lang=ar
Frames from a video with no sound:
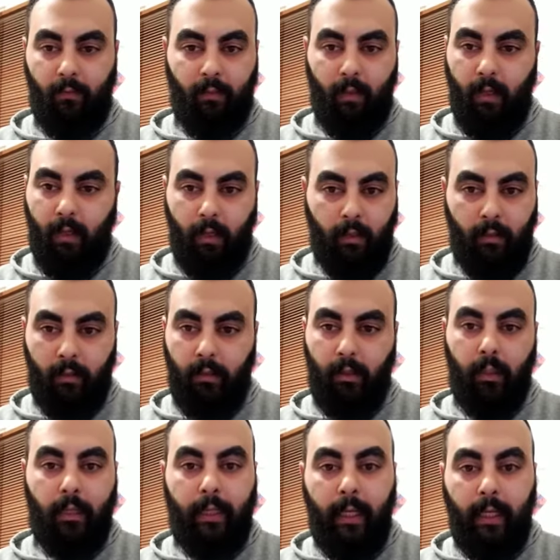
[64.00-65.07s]

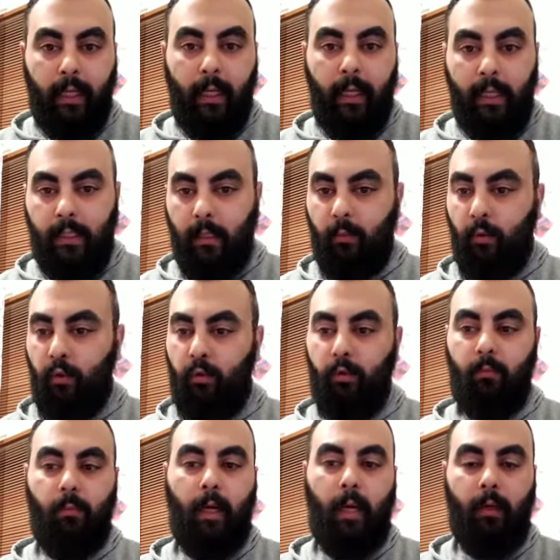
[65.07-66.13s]
فكلنا لازم
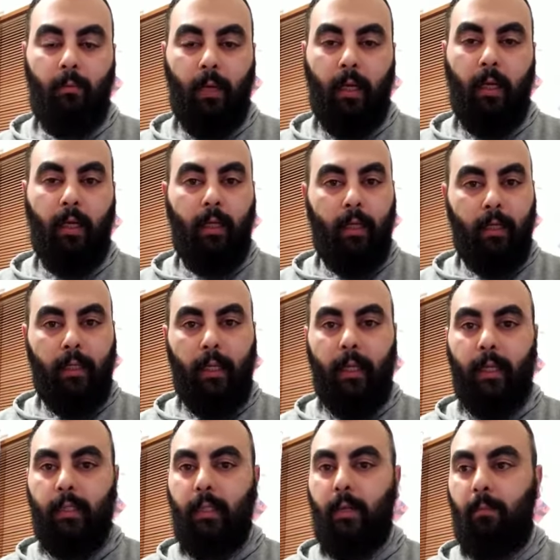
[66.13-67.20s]
نكون مع المراه كلنا
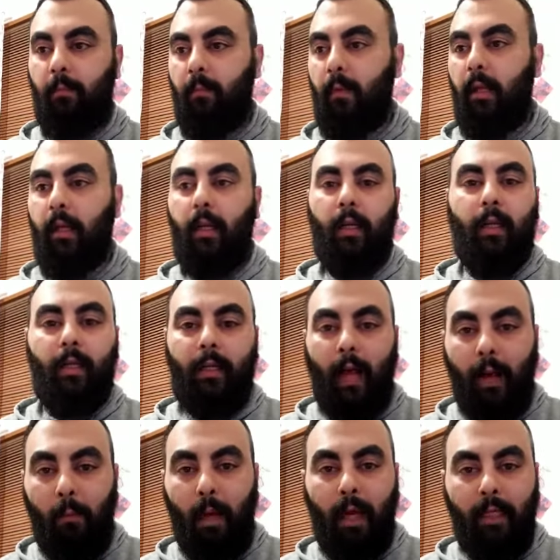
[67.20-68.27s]
لازم
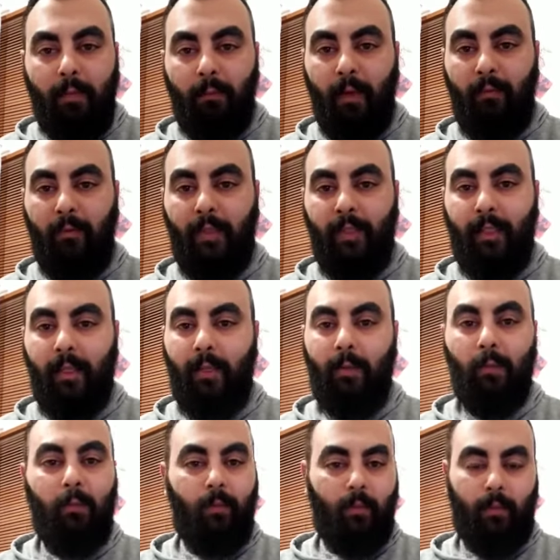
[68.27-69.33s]
ندعمها قد ما فينا
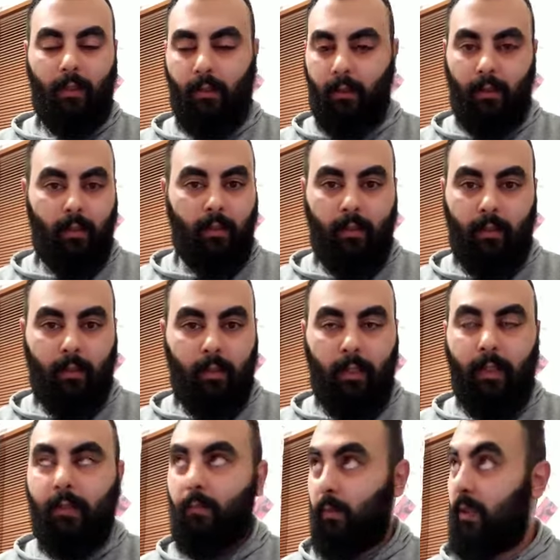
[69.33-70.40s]

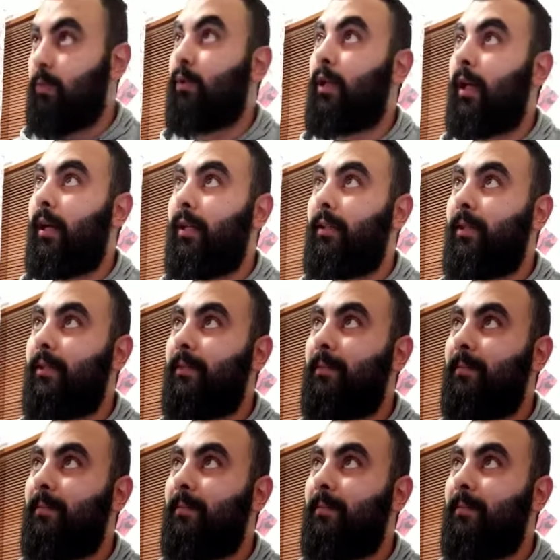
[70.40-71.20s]
مزبوط حياتها